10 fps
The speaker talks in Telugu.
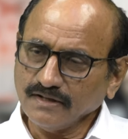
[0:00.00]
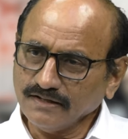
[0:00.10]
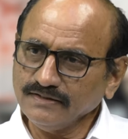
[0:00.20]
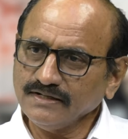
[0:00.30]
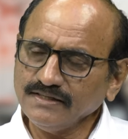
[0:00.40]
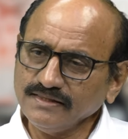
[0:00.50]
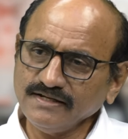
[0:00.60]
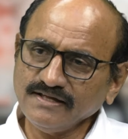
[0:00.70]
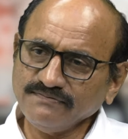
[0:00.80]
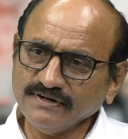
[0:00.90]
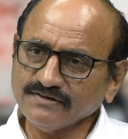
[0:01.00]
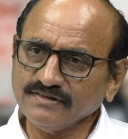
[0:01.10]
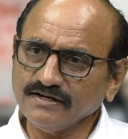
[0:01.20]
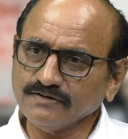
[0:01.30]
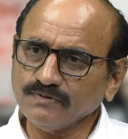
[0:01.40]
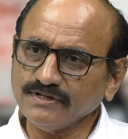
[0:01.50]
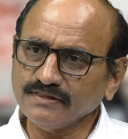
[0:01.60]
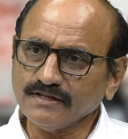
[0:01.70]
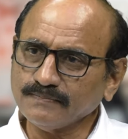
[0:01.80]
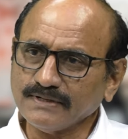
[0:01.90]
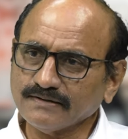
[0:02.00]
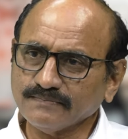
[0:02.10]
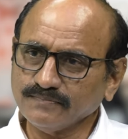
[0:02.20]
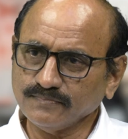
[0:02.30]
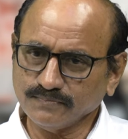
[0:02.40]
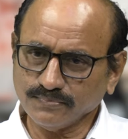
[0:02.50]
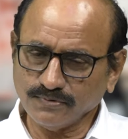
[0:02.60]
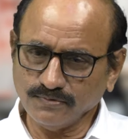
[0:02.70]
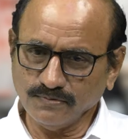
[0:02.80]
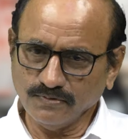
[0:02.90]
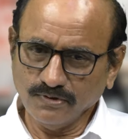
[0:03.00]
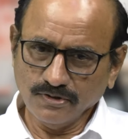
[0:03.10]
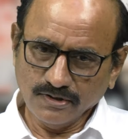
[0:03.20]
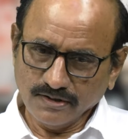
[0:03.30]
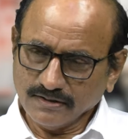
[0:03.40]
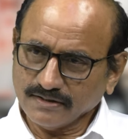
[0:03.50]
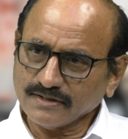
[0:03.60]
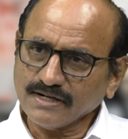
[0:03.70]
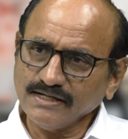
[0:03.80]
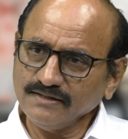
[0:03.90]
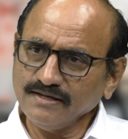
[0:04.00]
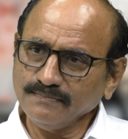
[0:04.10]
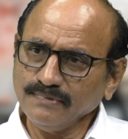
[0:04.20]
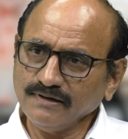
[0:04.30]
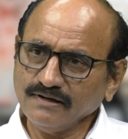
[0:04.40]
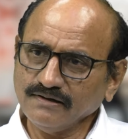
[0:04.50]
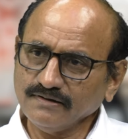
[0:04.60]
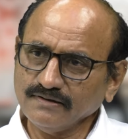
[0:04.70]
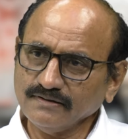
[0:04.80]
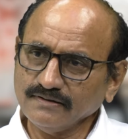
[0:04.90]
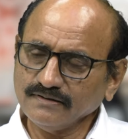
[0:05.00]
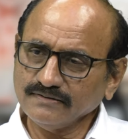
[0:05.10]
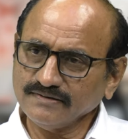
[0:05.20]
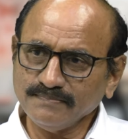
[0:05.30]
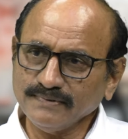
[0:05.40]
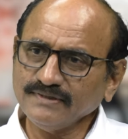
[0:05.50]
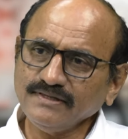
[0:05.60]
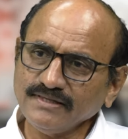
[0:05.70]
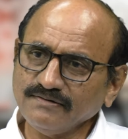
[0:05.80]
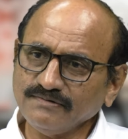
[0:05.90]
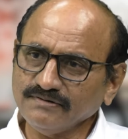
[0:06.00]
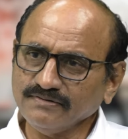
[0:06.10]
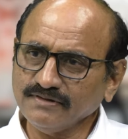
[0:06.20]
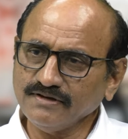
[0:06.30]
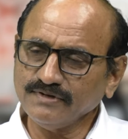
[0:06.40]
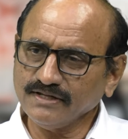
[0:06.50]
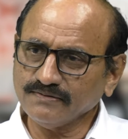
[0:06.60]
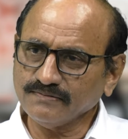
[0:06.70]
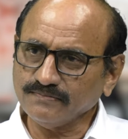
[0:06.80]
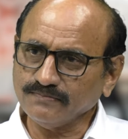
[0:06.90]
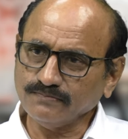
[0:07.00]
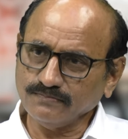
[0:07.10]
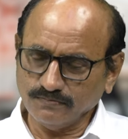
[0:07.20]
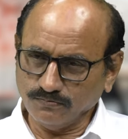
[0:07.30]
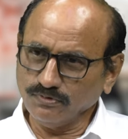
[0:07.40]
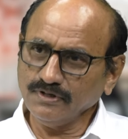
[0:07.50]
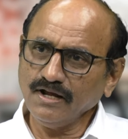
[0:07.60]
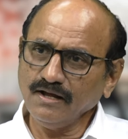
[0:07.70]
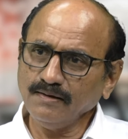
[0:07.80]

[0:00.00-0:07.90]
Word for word: అందుకని దీని ఎఫెక్ట్ దానికి అనమాట ఇప్పుడు రాయి దెబ్బ సింపతి దేవడం దేవుడెరుగు ఉన్న